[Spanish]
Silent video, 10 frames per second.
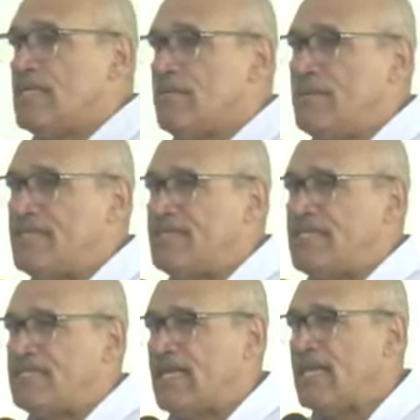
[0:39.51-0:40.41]
el
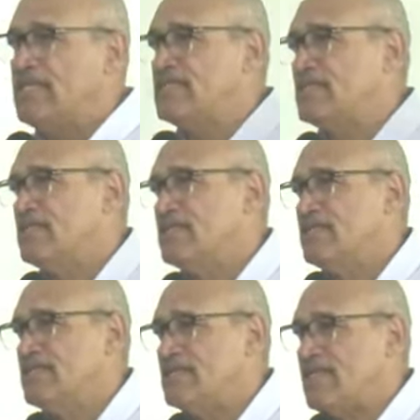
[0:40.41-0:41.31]
26
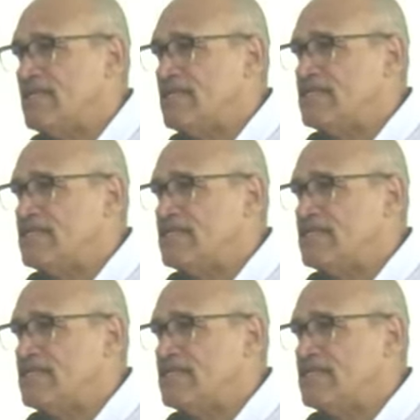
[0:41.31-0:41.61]
de